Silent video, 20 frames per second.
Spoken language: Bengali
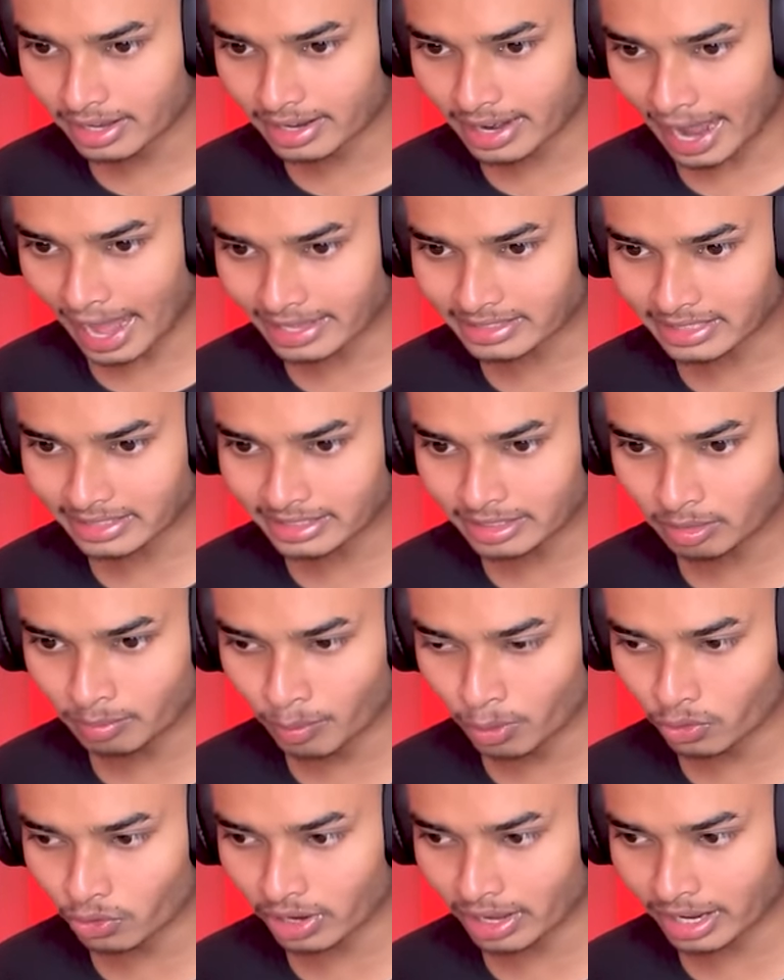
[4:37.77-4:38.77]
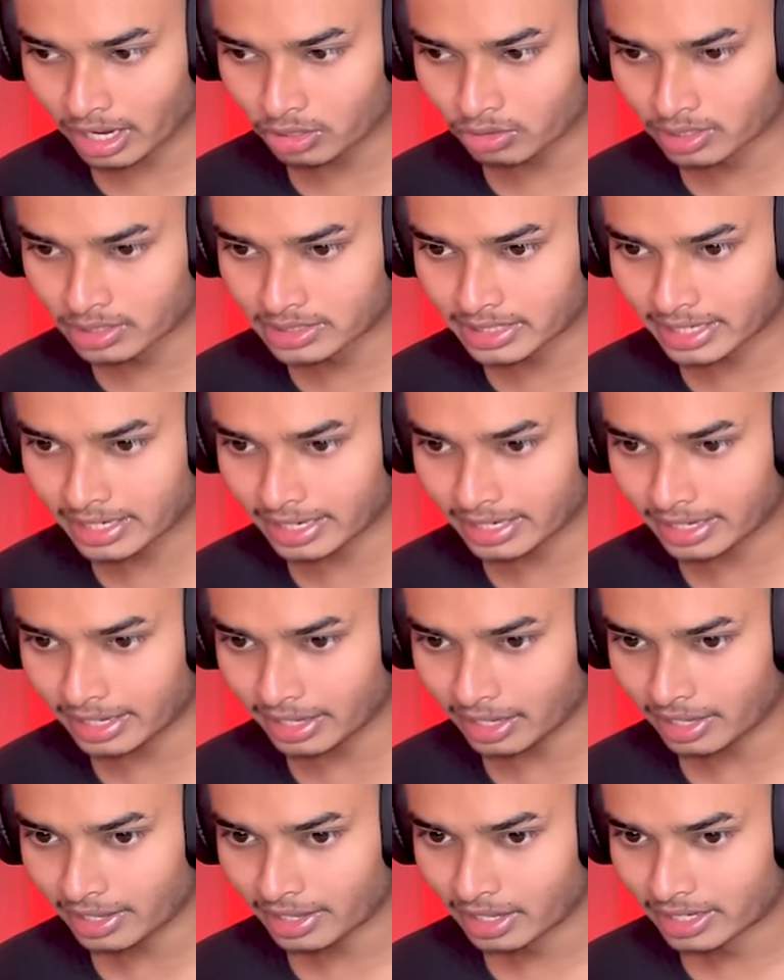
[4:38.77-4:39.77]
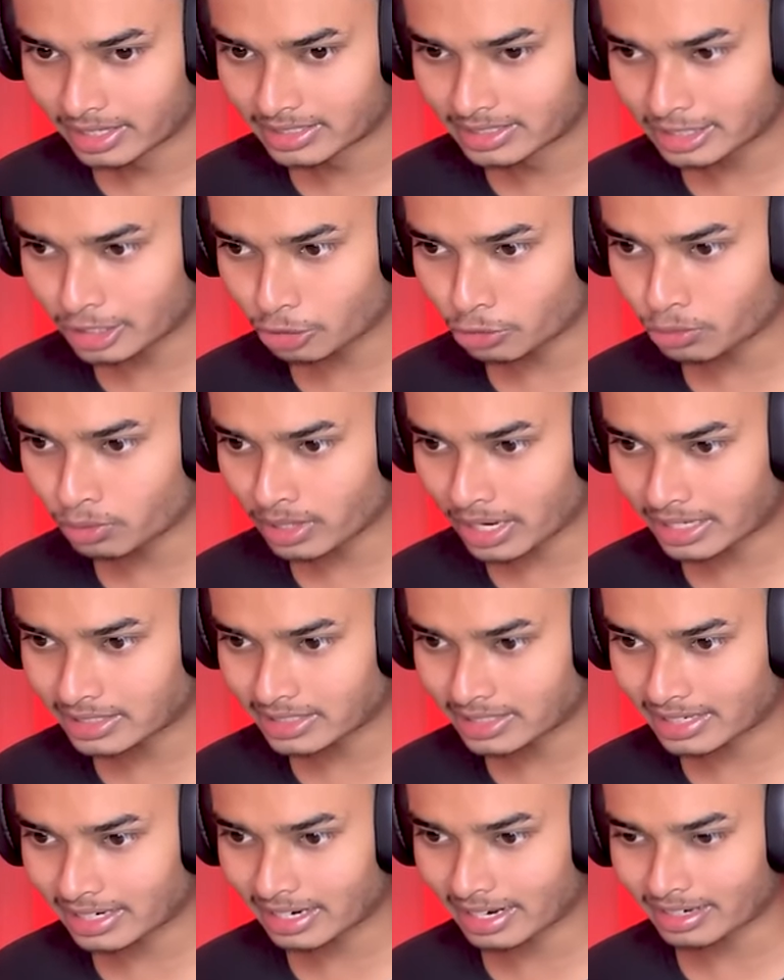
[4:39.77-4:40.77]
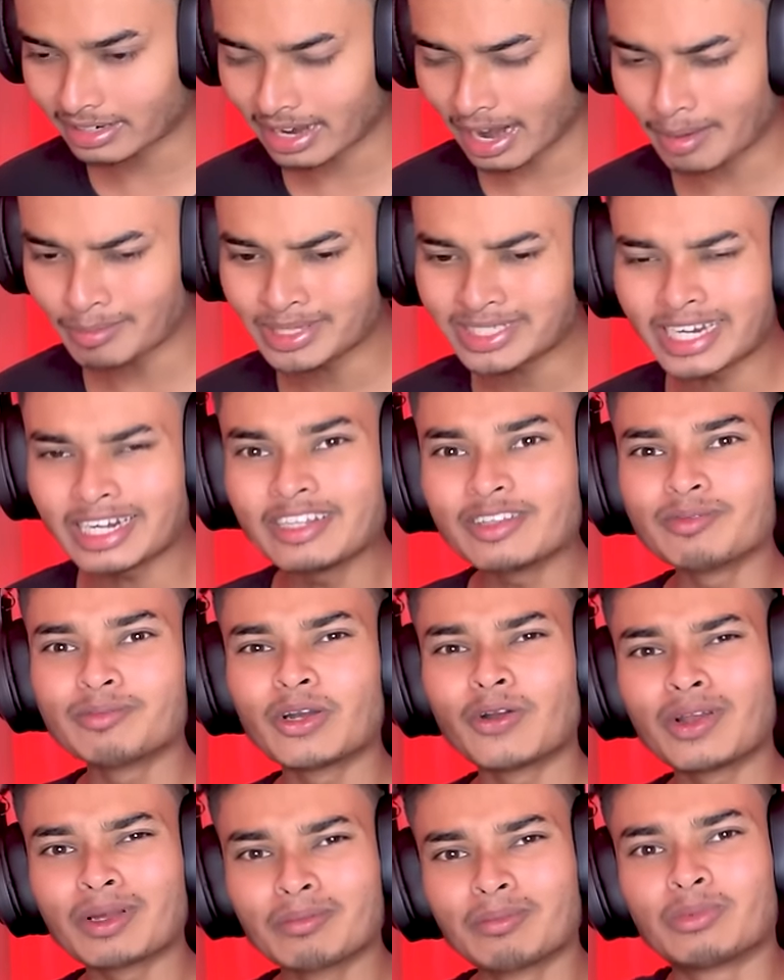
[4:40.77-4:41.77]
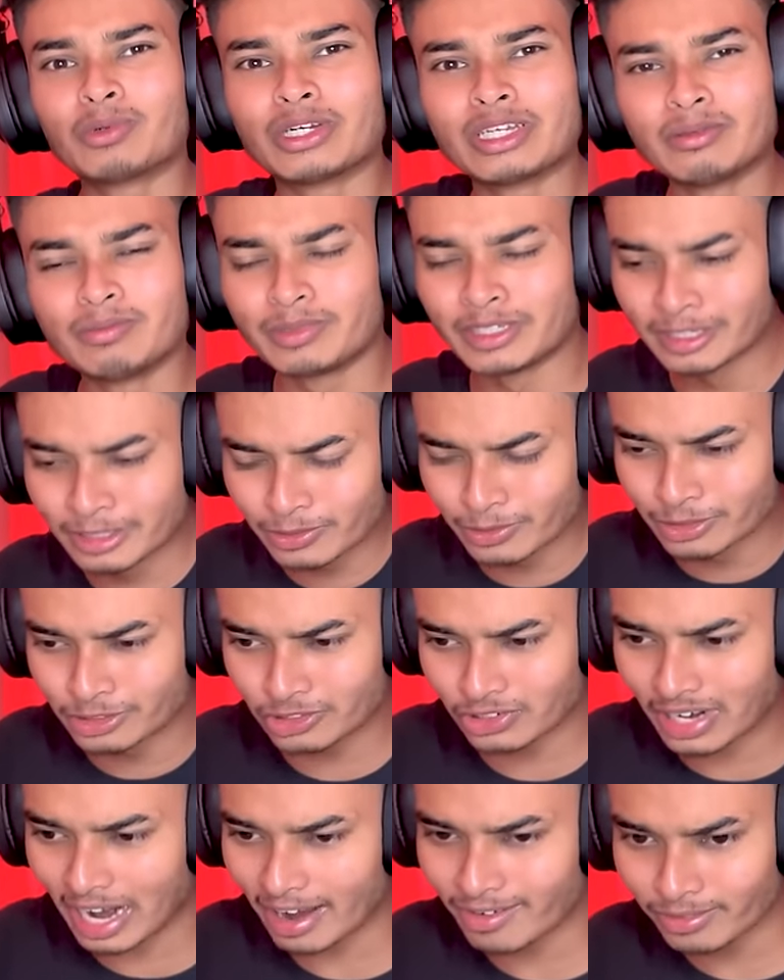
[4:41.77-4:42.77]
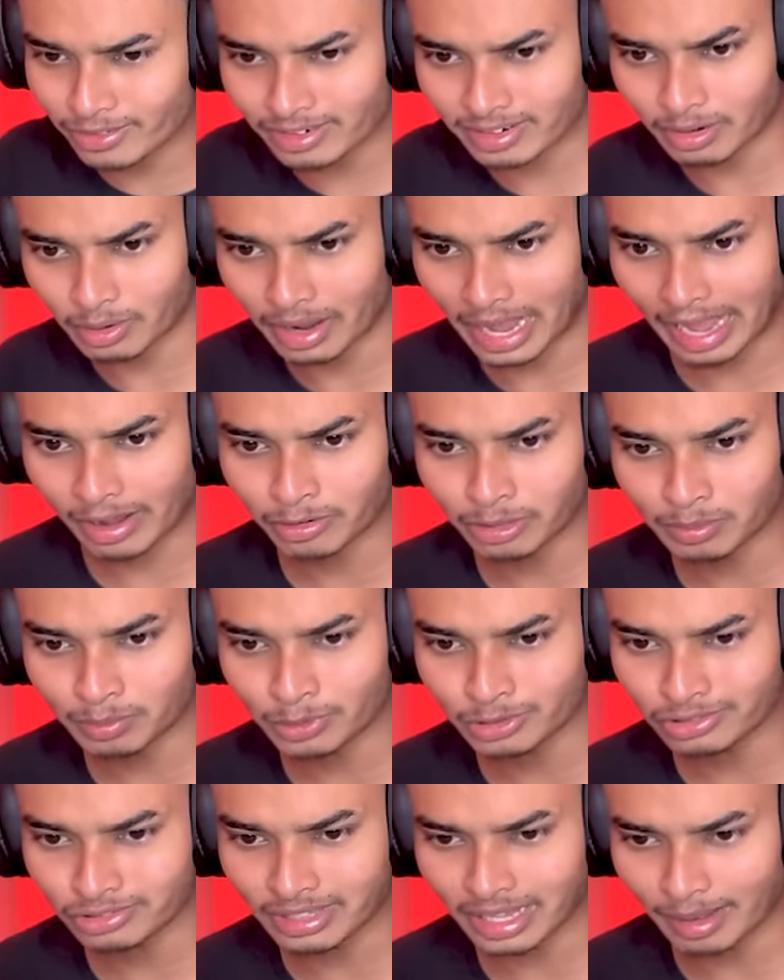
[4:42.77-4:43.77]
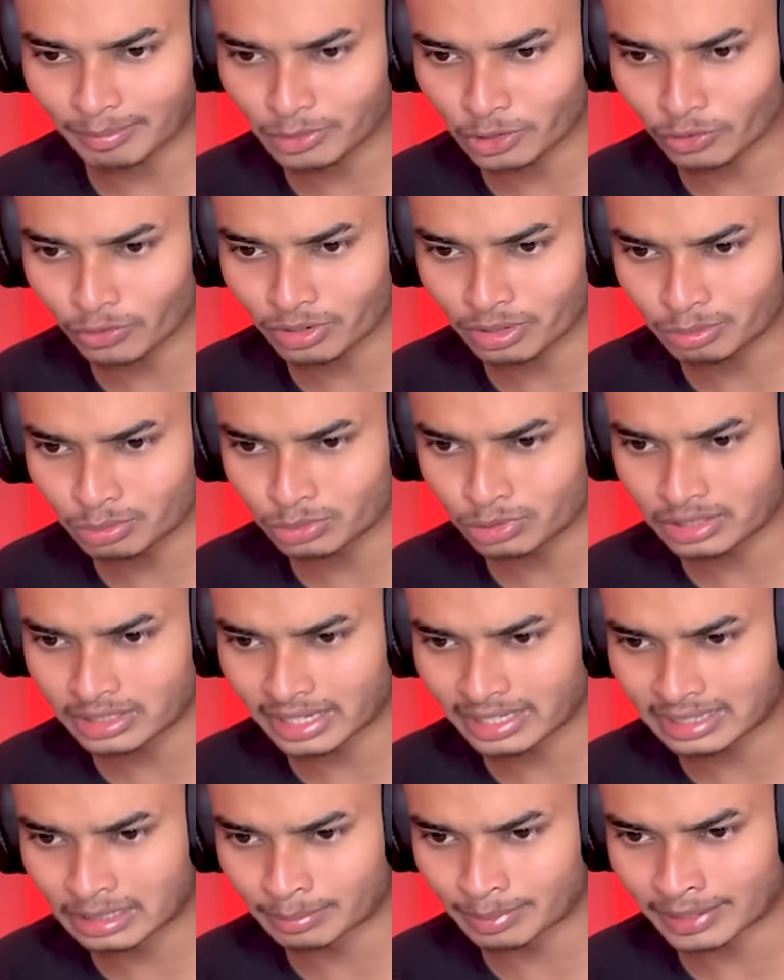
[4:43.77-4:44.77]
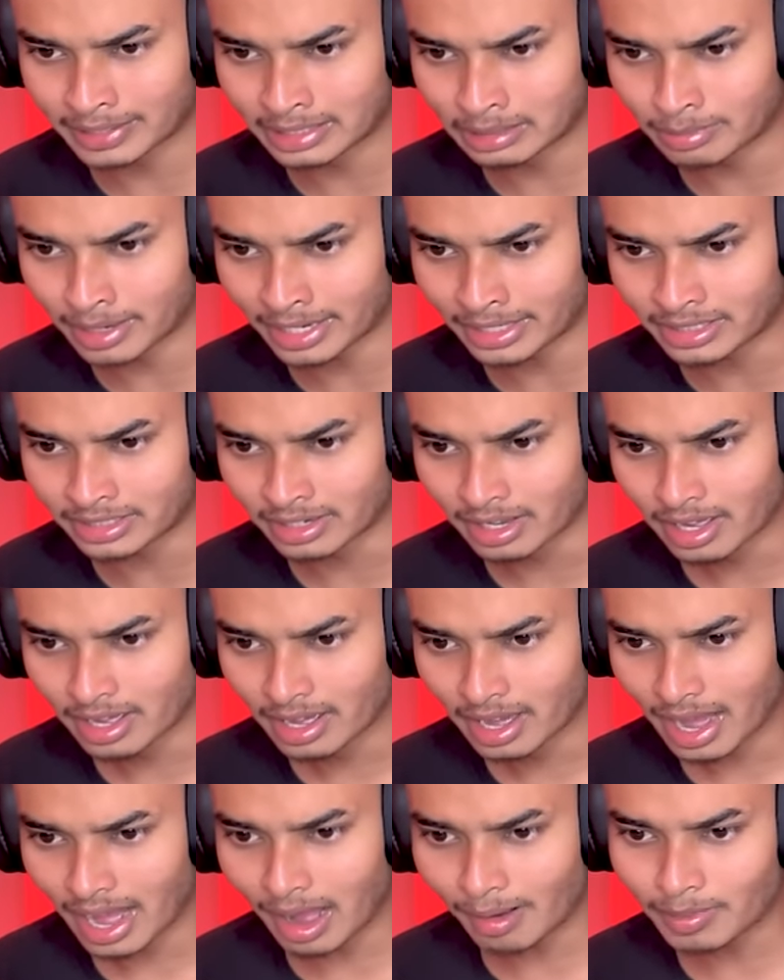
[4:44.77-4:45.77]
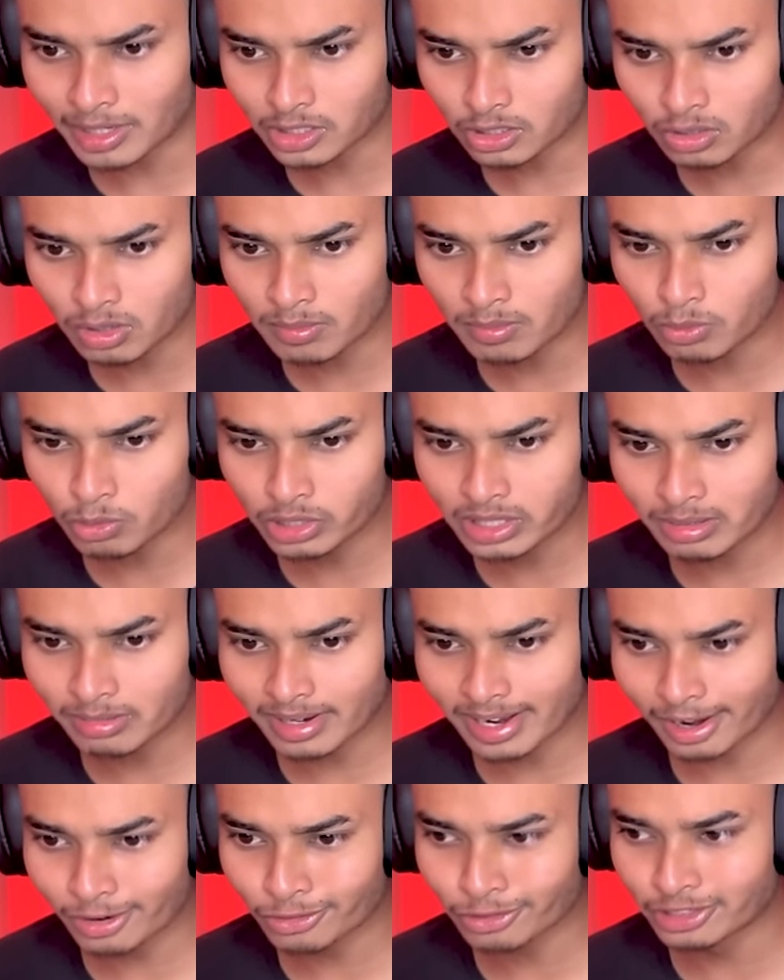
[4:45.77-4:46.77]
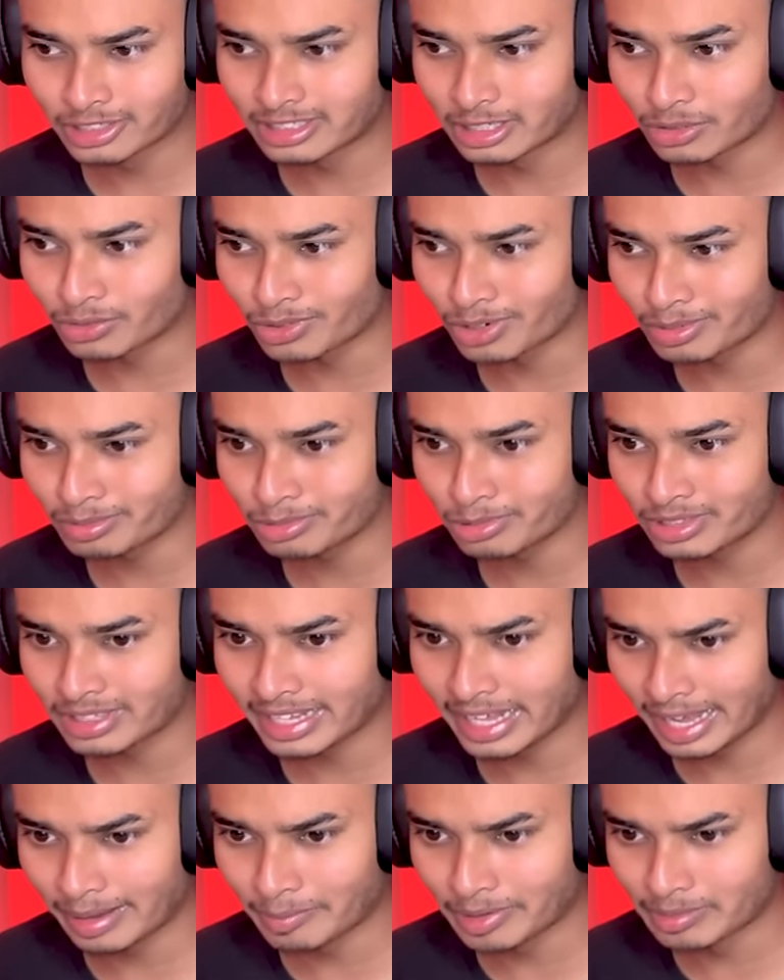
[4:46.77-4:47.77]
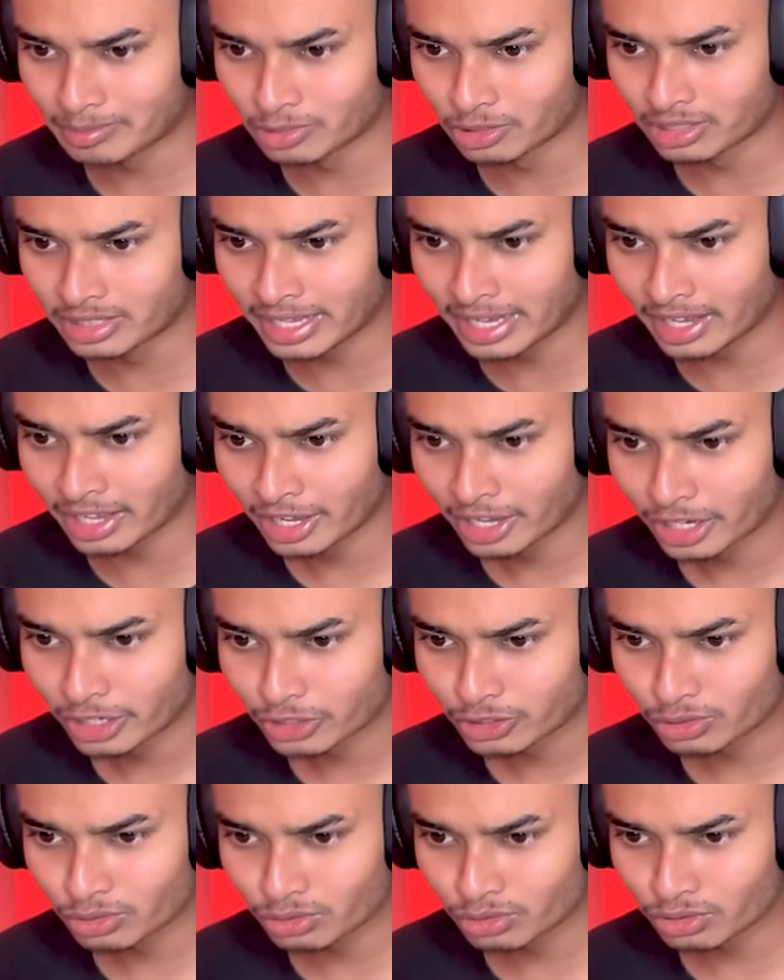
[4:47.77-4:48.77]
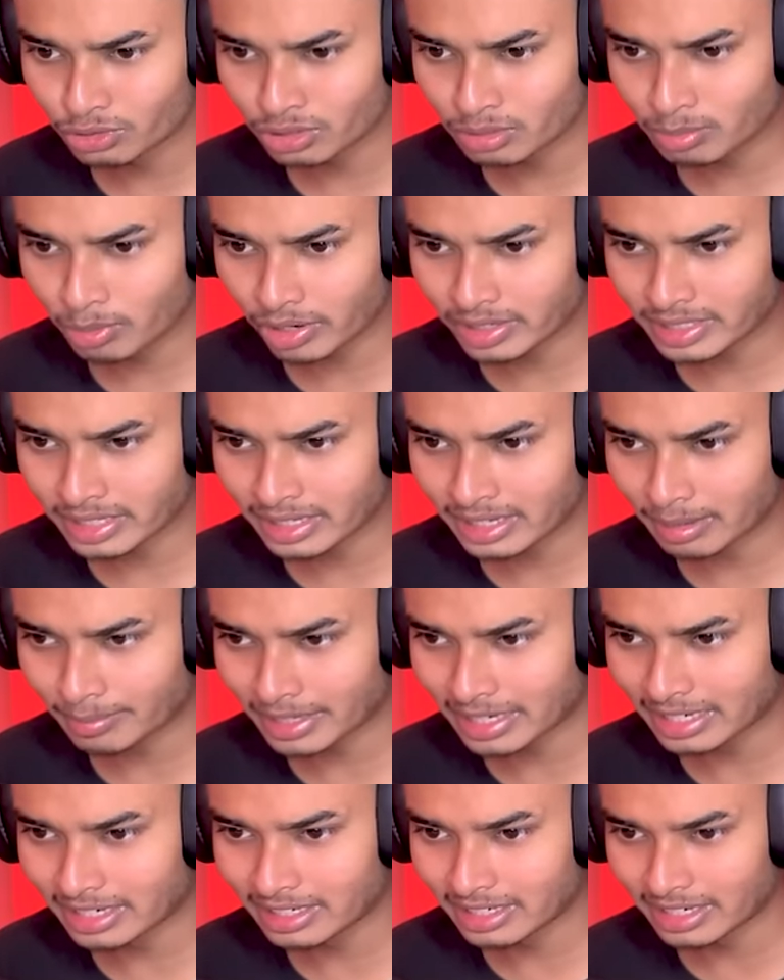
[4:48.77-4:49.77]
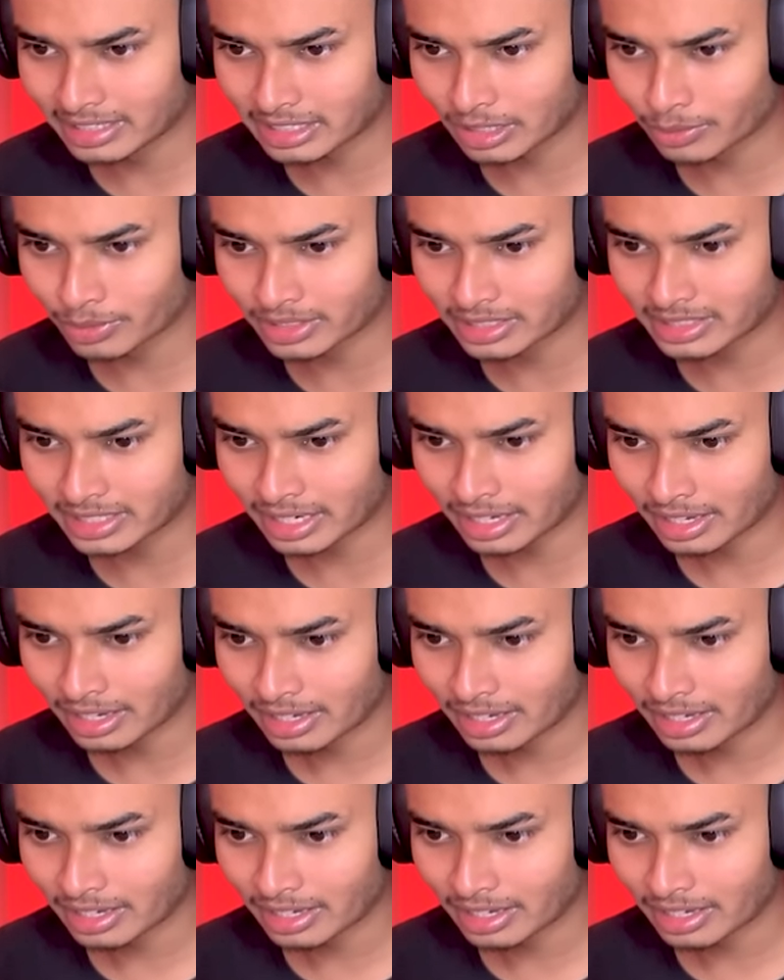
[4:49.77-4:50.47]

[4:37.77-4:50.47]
রাজাদের ফটো লাগানো আছে এখানে যেটা কোনো কাজের না আমি জানি তোমরা অনেক বোরিং ফিল করছো কারণ এখনো পর্যন্ত আমিও কোনো ভূত দেখতে পাইনি ভাই আমাকেও মুরগি বানানো হয়েছে কোনো ভূত নেই গেমের মধ্যে শুধু শুধু ভয় দেখি আমাকে নিয়ে আসা হয়েছে